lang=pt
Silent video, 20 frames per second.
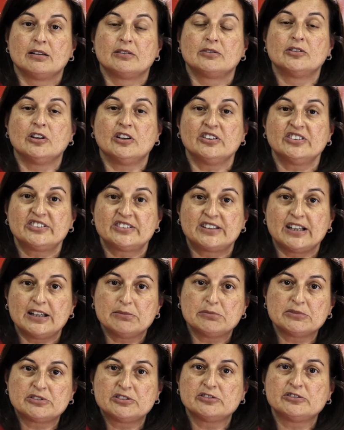Nós
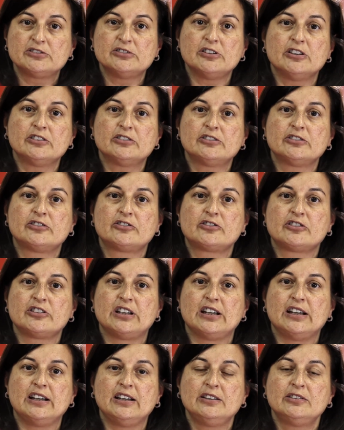temos os nossos
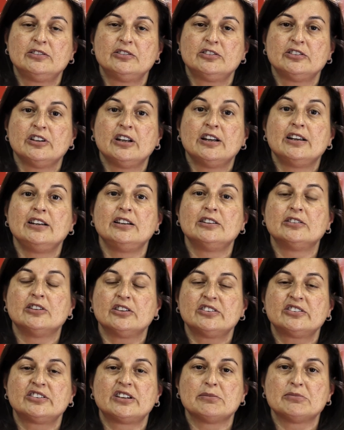direitos, e
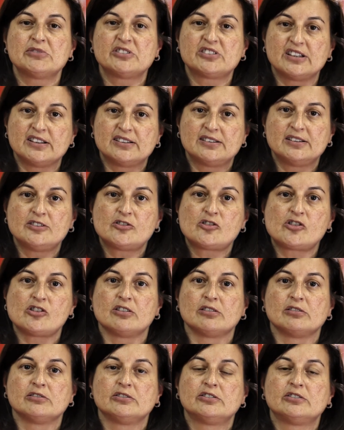nós temos que
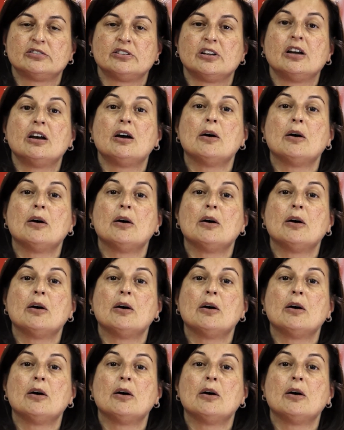exigi-los.